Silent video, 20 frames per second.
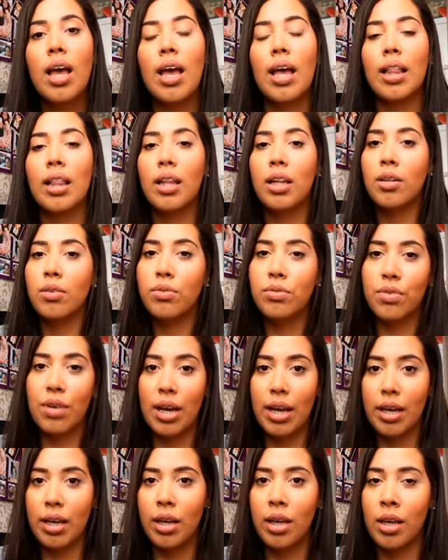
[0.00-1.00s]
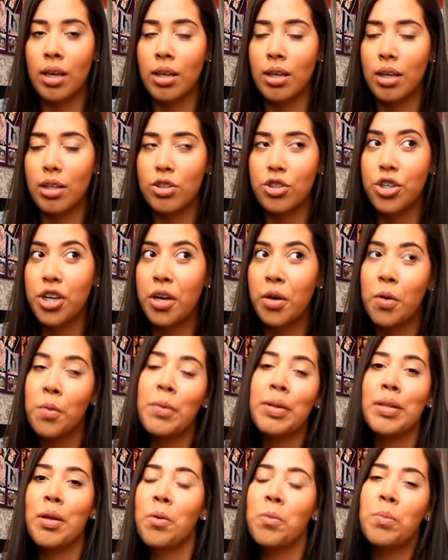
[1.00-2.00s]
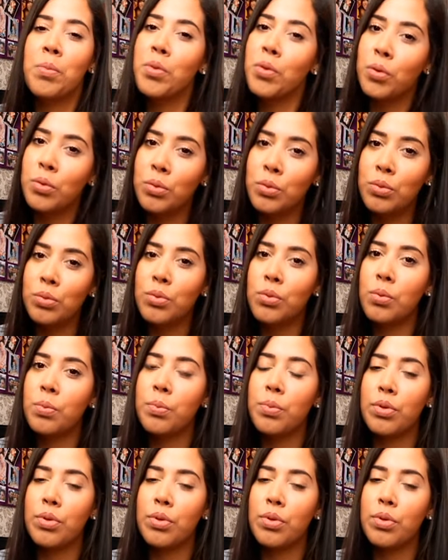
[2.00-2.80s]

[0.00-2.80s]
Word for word: ela não vai te recomendar um produto